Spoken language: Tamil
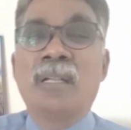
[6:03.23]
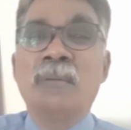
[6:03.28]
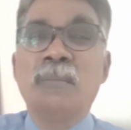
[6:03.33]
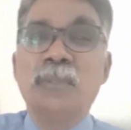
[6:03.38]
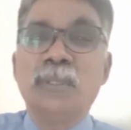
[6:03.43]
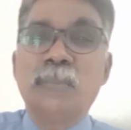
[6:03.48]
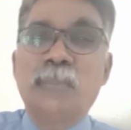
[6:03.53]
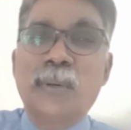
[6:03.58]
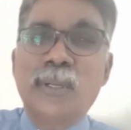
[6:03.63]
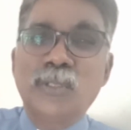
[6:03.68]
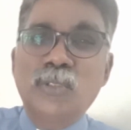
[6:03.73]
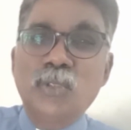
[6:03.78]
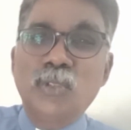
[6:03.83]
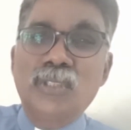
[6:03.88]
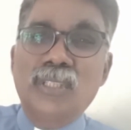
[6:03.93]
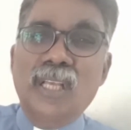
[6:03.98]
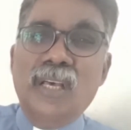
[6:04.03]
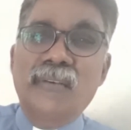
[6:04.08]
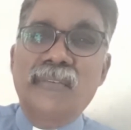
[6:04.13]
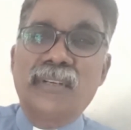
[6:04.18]
அன்பு
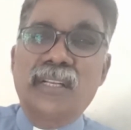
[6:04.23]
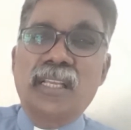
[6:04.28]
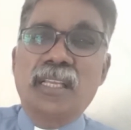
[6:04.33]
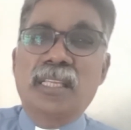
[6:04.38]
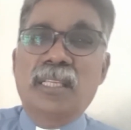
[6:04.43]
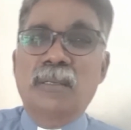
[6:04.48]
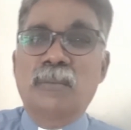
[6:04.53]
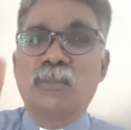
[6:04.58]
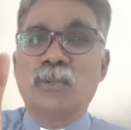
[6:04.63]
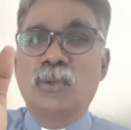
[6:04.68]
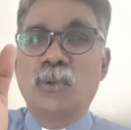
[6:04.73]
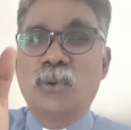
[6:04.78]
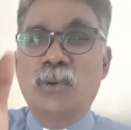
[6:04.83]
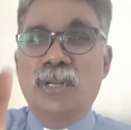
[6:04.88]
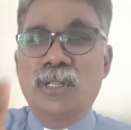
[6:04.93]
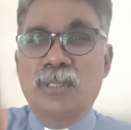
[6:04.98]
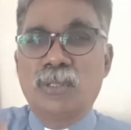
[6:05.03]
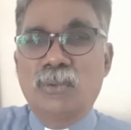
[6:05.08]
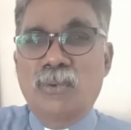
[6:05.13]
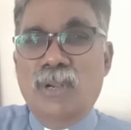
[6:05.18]
பரிசுத்தாவின் ஐக்கியம்
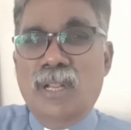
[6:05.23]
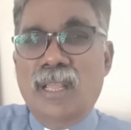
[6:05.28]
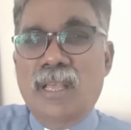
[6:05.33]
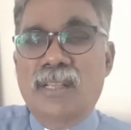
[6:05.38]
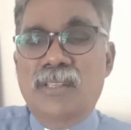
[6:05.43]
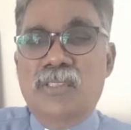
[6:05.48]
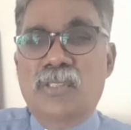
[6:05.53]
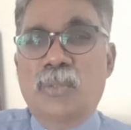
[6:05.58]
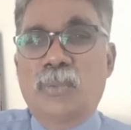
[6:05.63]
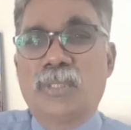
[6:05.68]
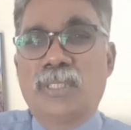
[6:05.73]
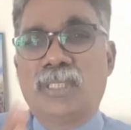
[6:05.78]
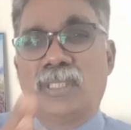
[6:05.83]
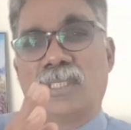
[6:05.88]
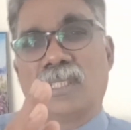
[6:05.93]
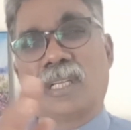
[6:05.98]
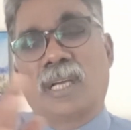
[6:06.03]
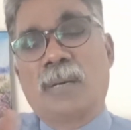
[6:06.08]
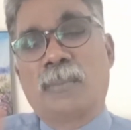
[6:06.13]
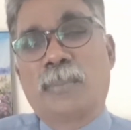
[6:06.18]
உங்களோடு உங்களை
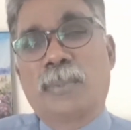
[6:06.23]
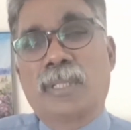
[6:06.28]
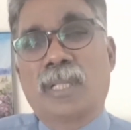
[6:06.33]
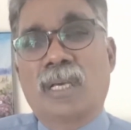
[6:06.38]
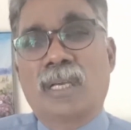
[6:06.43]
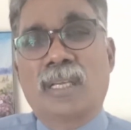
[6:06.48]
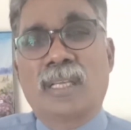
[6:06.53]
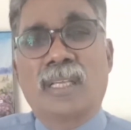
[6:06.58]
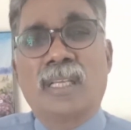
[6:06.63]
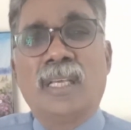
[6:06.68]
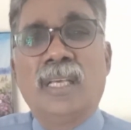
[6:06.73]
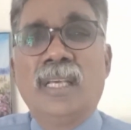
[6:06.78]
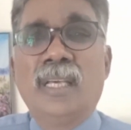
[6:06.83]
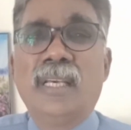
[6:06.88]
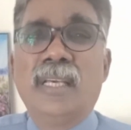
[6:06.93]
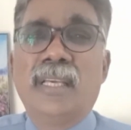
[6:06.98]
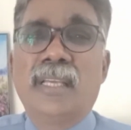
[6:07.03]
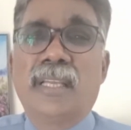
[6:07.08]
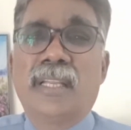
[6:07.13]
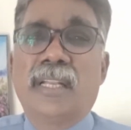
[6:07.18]
ஆசீர்வதித்து காப்பதாக
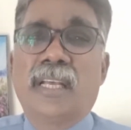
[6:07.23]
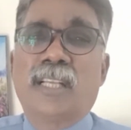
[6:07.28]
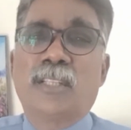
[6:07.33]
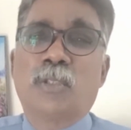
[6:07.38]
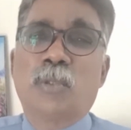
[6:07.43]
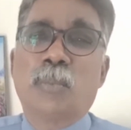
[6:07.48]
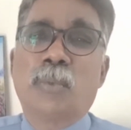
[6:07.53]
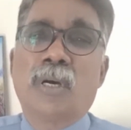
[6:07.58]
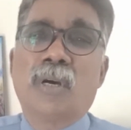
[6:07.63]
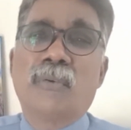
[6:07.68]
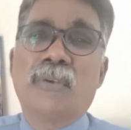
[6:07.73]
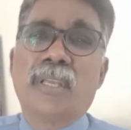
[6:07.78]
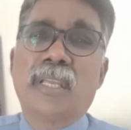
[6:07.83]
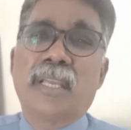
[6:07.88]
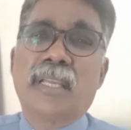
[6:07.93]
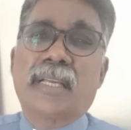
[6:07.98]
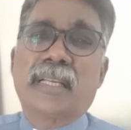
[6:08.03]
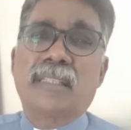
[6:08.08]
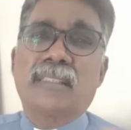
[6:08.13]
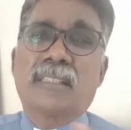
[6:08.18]
என் ஆத்மாவே
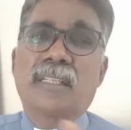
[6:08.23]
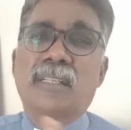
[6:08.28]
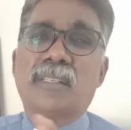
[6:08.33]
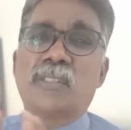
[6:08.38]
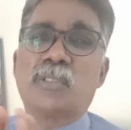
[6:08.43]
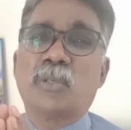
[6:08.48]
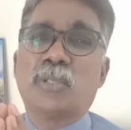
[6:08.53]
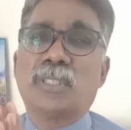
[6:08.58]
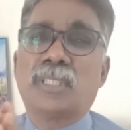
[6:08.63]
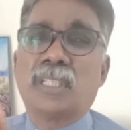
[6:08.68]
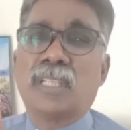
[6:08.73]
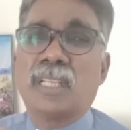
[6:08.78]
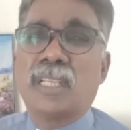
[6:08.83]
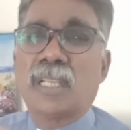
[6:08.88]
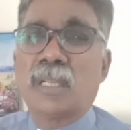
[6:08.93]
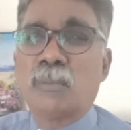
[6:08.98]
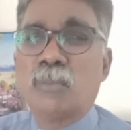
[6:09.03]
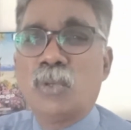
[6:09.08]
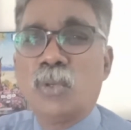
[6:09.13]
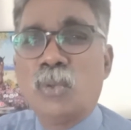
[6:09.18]
கர்த்தரை ஸ்தோத்திரி
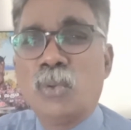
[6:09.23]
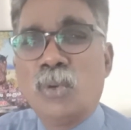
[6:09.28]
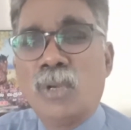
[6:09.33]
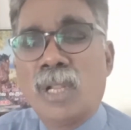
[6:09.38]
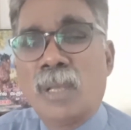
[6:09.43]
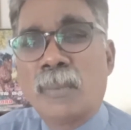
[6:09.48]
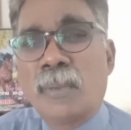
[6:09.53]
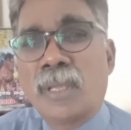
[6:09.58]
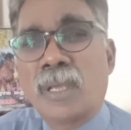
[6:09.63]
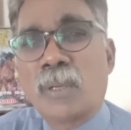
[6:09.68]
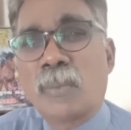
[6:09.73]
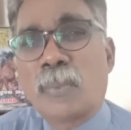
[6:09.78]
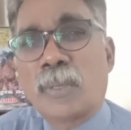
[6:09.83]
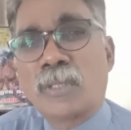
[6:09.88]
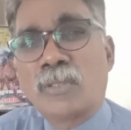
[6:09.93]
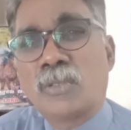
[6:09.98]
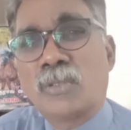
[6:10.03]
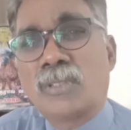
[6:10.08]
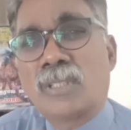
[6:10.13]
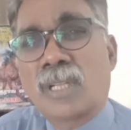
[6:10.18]
என் முழு உள்ளமே அவர்
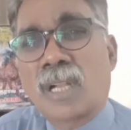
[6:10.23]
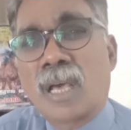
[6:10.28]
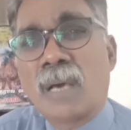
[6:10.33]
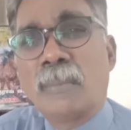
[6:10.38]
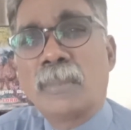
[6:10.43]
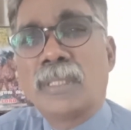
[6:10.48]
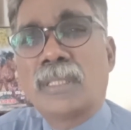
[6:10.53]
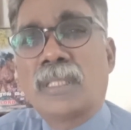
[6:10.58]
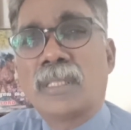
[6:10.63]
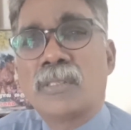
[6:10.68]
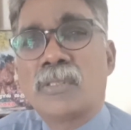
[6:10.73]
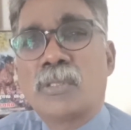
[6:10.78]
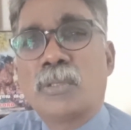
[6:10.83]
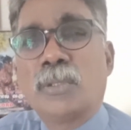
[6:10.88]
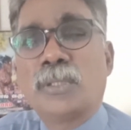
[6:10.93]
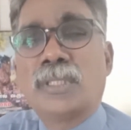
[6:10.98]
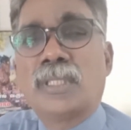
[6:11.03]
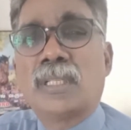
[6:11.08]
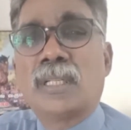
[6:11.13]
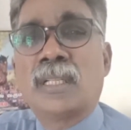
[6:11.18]
பரிசுத்த நாமத்தை
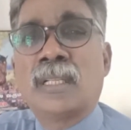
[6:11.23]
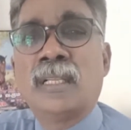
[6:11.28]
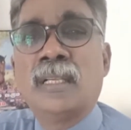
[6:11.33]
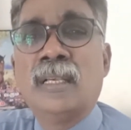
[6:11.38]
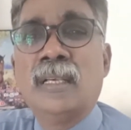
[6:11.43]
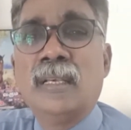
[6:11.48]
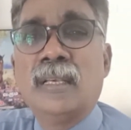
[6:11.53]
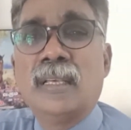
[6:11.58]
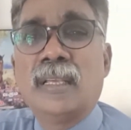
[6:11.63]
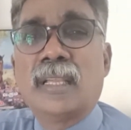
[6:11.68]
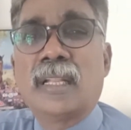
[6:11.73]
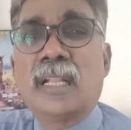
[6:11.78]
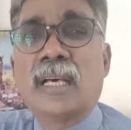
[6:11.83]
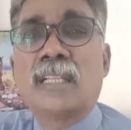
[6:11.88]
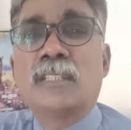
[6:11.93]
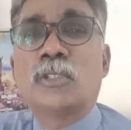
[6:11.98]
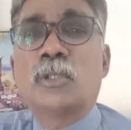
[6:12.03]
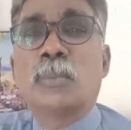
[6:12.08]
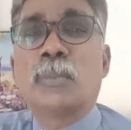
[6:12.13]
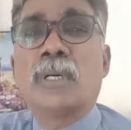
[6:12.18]
ஸ்தோத்திரி என்
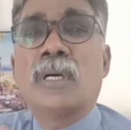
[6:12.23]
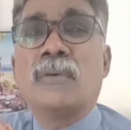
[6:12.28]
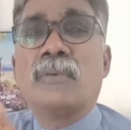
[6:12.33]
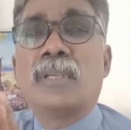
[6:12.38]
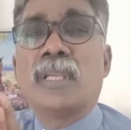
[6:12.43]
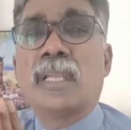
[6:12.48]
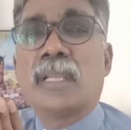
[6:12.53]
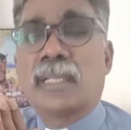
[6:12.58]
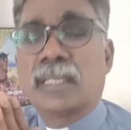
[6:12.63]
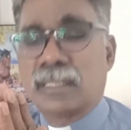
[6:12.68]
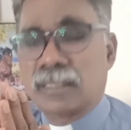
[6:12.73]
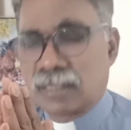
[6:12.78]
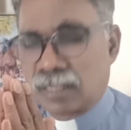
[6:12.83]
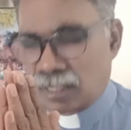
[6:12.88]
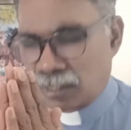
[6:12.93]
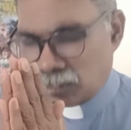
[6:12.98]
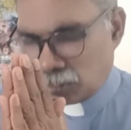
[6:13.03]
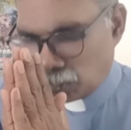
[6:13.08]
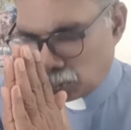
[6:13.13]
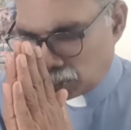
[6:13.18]
ஆத்மாவே
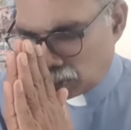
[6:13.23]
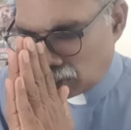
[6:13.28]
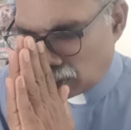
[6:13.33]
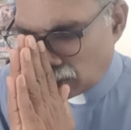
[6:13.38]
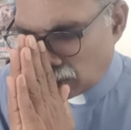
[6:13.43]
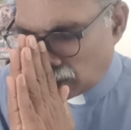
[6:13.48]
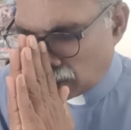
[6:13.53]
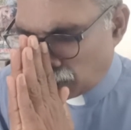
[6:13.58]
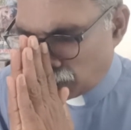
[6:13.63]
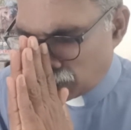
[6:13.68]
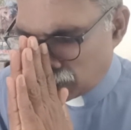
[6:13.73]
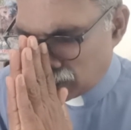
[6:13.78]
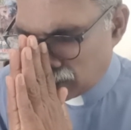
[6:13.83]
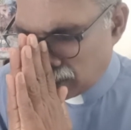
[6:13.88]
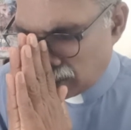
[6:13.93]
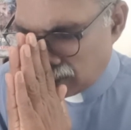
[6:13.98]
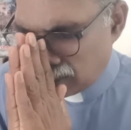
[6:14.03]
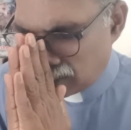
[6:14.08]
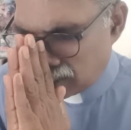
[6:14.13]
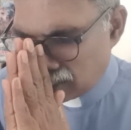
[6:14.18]
கர்த்தரை ஸ்தோத்திரி அவர்
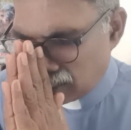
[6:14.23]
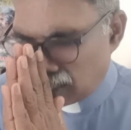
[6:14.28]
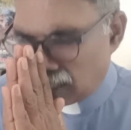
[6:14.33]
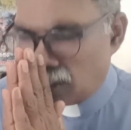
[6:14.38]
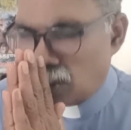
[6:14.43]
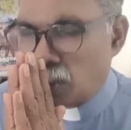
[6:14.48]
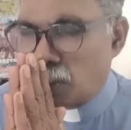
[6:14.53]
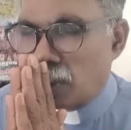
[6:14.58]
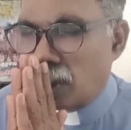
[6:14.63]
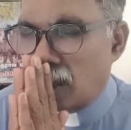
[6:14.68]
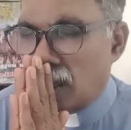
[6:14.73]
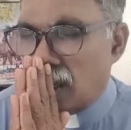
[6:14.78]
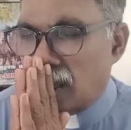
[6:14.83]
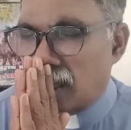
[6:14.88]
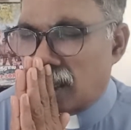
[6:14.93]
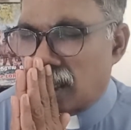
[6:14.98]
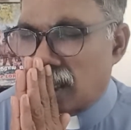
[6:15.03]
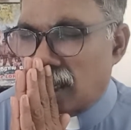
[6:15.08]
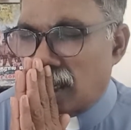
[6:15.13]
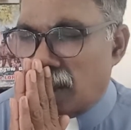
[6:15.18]
செய்த சகல
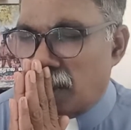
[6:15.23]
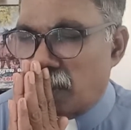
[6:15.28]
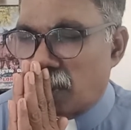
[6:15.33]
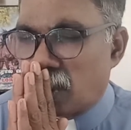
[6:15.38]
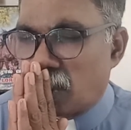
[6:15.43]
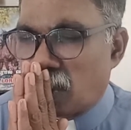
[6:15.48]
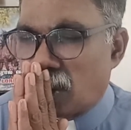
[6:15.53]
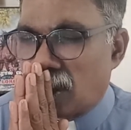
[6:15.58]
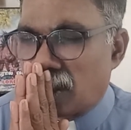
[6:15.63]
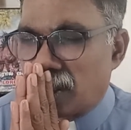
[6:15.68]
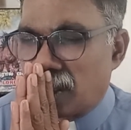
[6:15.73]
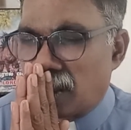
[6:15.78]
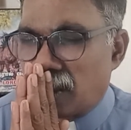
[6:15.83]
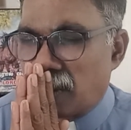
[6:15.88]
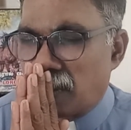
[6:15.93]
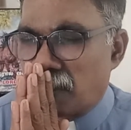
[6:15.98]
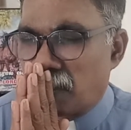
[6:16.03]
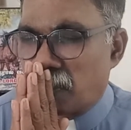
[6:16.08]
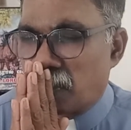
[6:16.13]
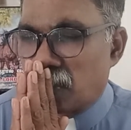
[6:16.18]
உபகாரங்களையும் வருவாதே
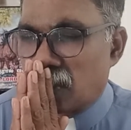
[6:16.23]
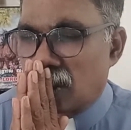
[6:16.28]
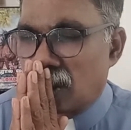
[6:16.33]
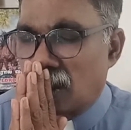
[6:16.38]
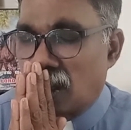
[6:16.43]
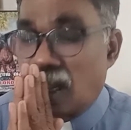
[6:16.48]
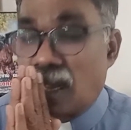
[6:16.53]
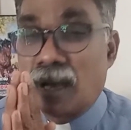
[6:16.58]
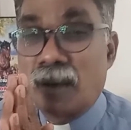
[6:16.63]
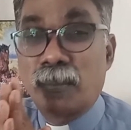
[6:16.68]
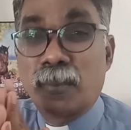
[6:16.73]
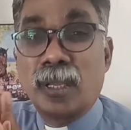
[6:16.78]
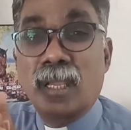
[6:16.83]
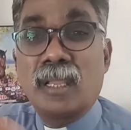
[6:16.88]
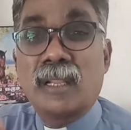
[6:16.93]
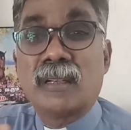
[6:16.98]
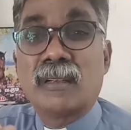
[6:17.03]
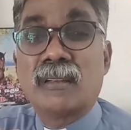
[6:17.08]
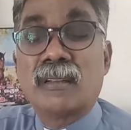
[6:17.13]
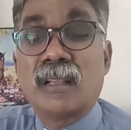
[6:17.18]

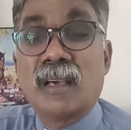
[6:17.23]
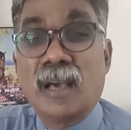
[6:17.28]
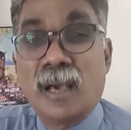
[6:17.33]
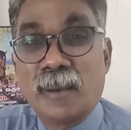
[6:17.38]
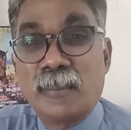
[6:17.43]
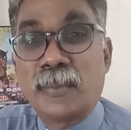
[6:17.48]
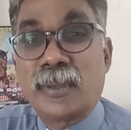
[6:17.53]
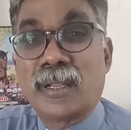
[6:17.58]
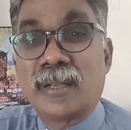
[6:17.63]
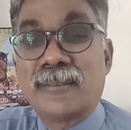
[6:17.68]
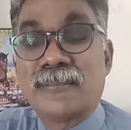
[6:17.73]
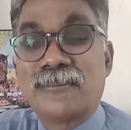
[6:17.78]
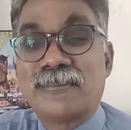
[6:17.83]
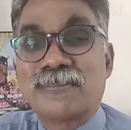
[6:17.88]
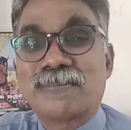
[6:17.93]
ஆமேன் ஆமேன்